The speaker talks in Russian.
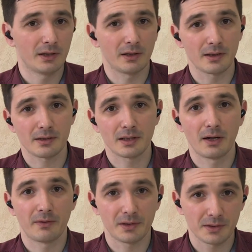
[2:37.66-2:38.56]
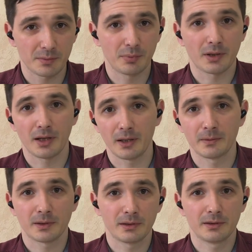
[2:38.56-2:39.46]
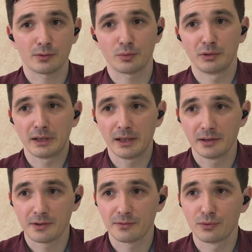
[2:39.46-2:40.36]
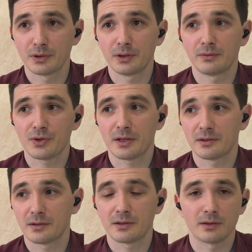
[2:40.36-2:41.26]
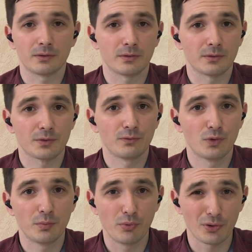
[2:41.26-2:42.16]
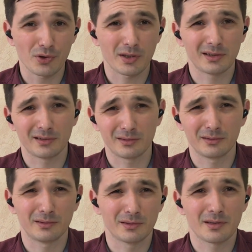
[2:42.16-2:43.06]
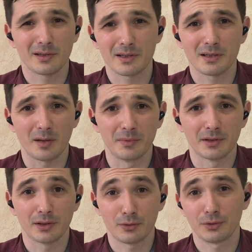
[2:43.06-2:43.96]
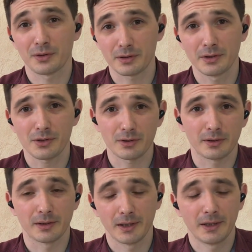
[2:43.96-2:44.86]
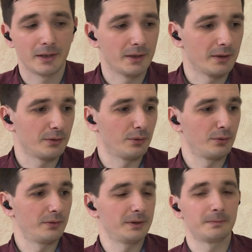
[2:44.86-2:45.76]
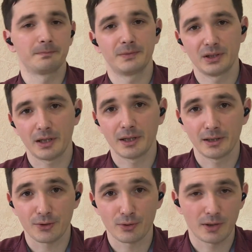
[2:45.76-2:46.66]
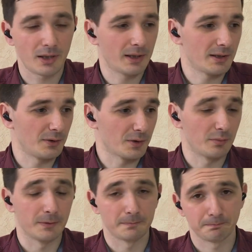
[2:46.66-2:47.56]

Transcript: Если говорить про инструментальные звуки, в частности э, звук бочки, то он здесь слабенький, хоть и слышно, но, увы, не так хорошо, как хотелось бы.